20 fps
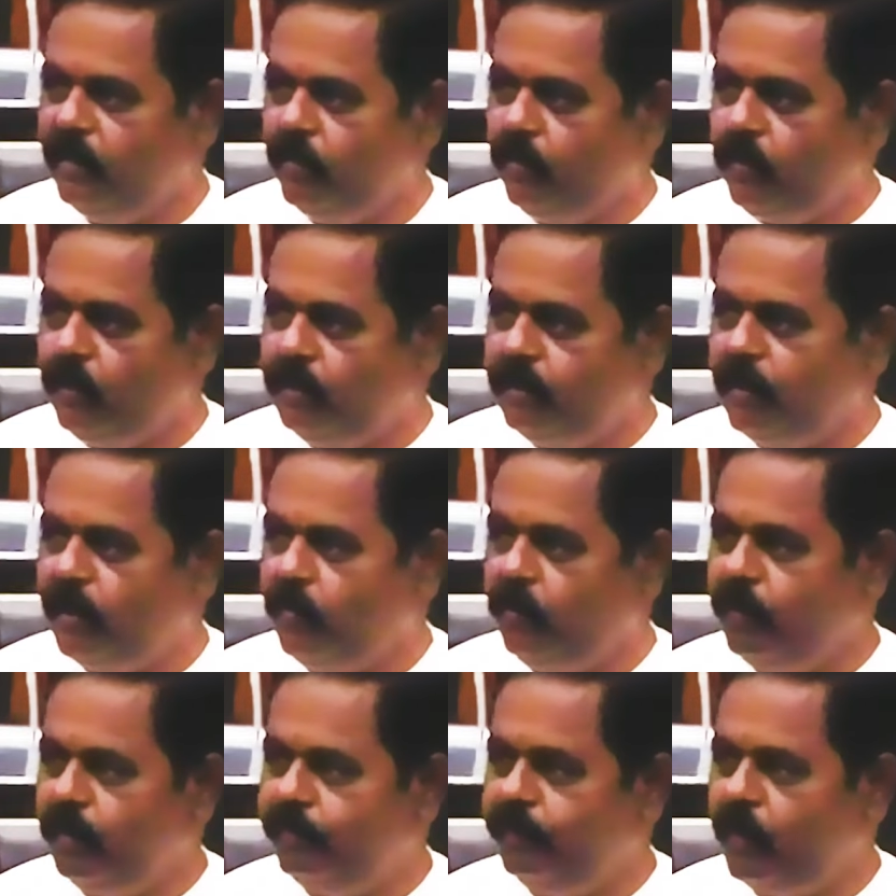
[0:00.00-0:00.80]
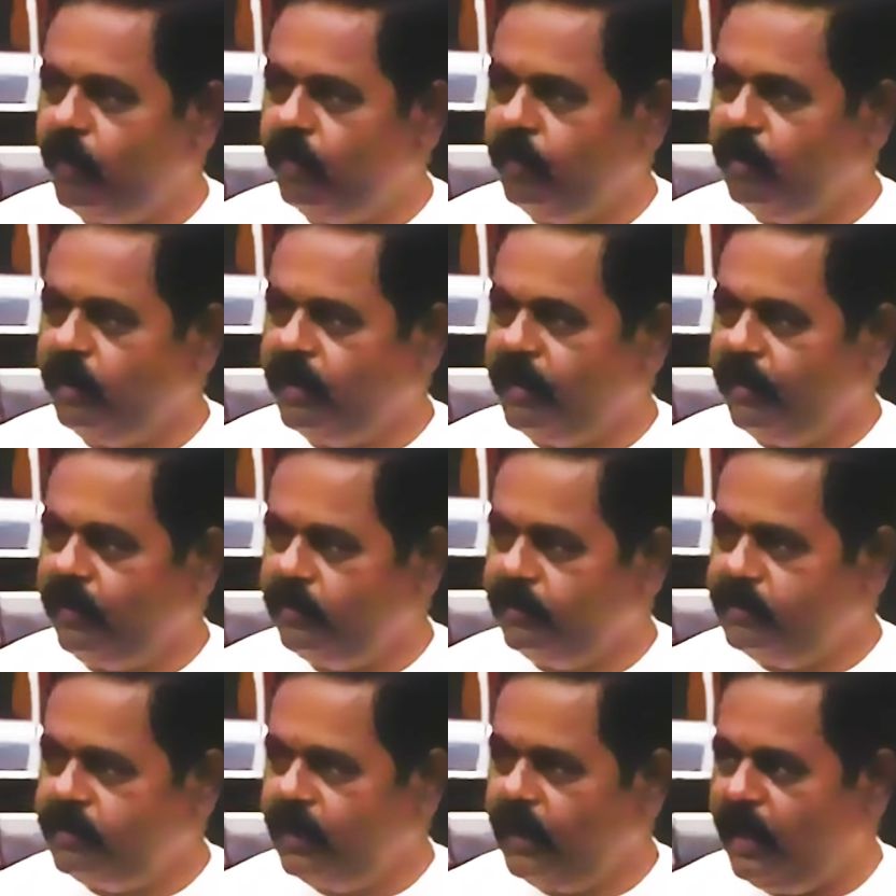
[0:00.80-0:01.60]
உடுத்த உடுப்போடு
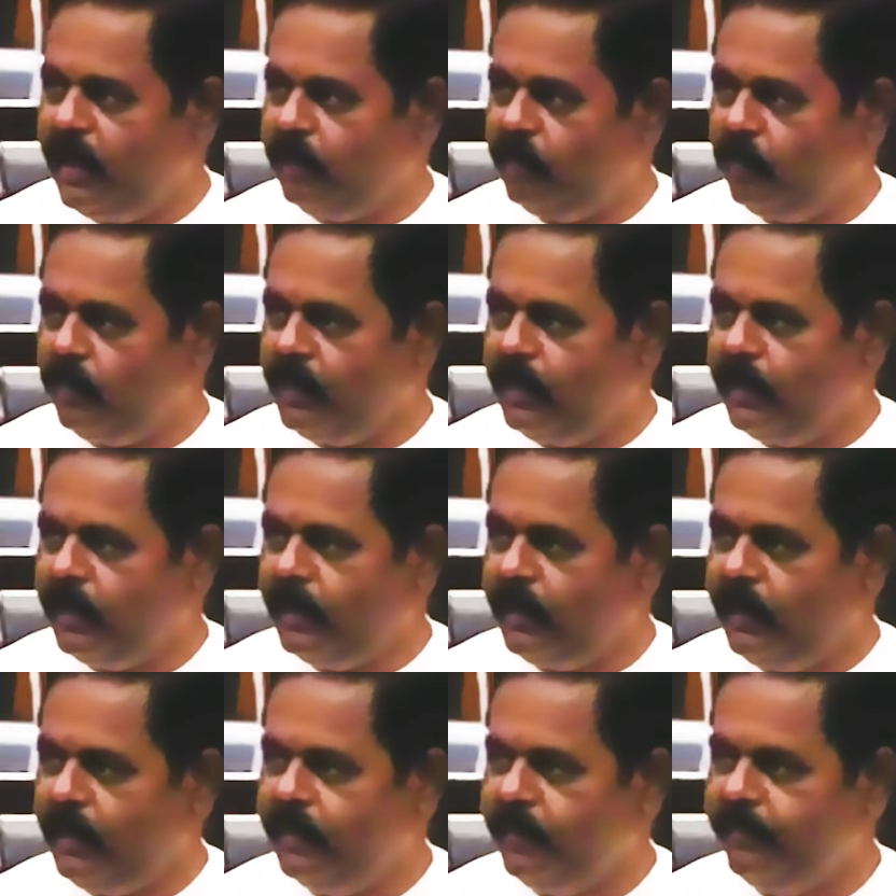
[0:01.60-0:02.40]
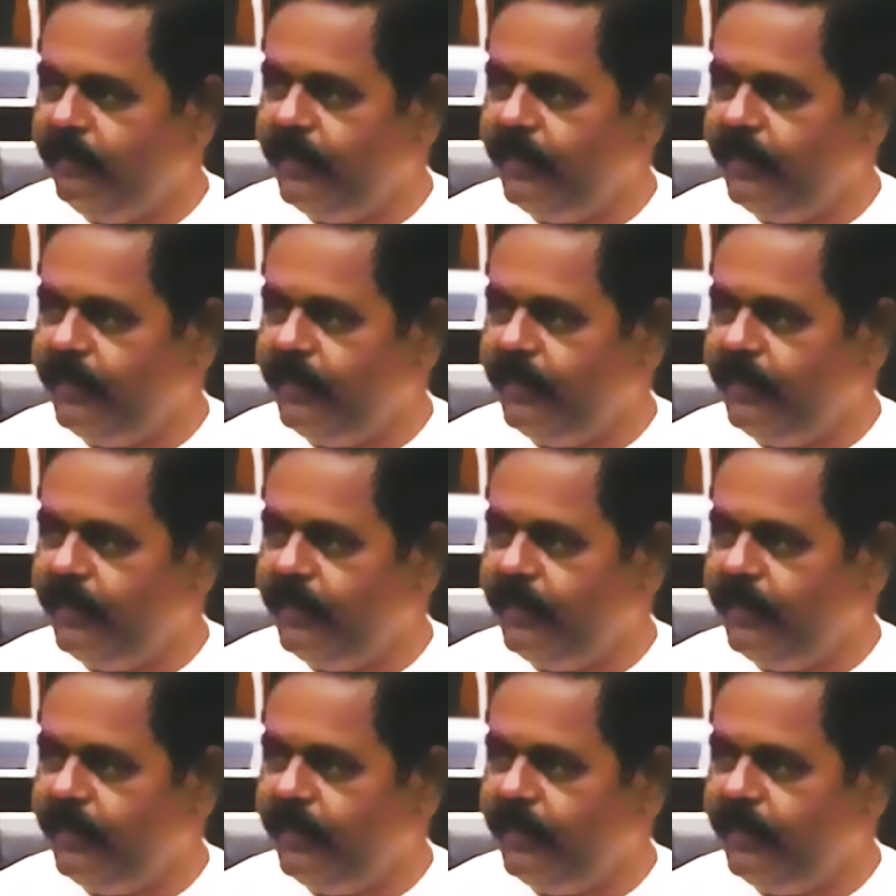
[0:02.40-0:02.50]
கிளிநொச்சியிலே குடியேறி